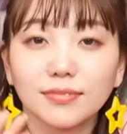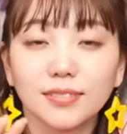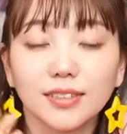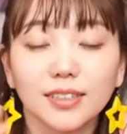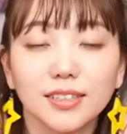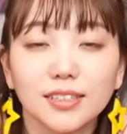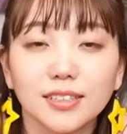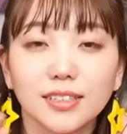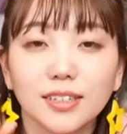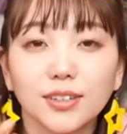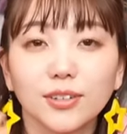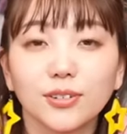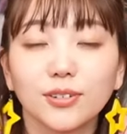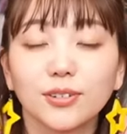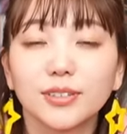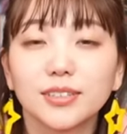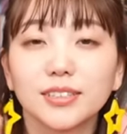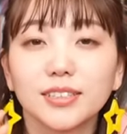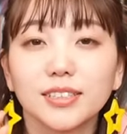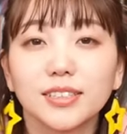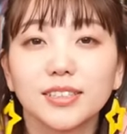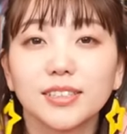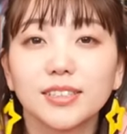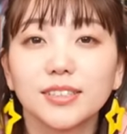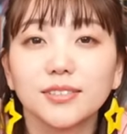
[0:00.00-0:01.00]
皆さん、こ
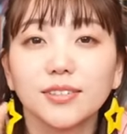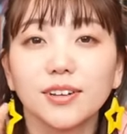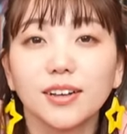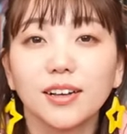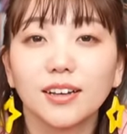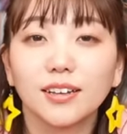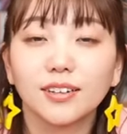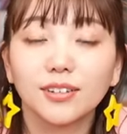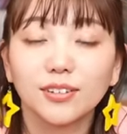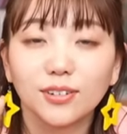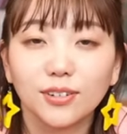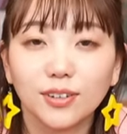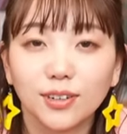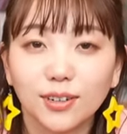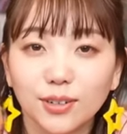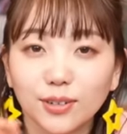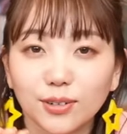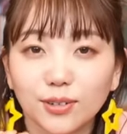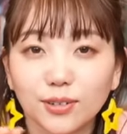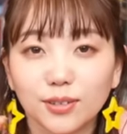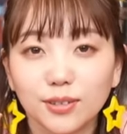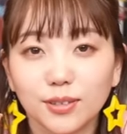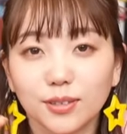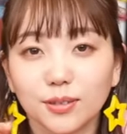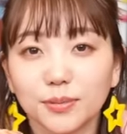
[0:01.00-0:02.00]
んにちは。
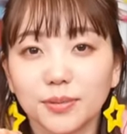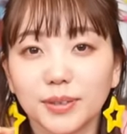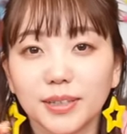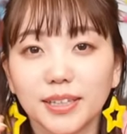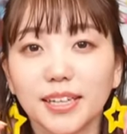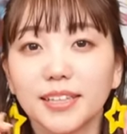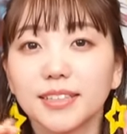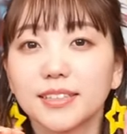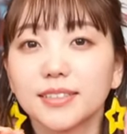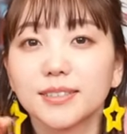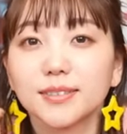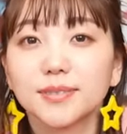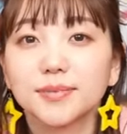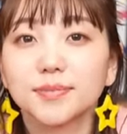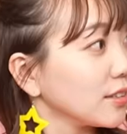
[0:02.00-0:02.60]
コロコナミです。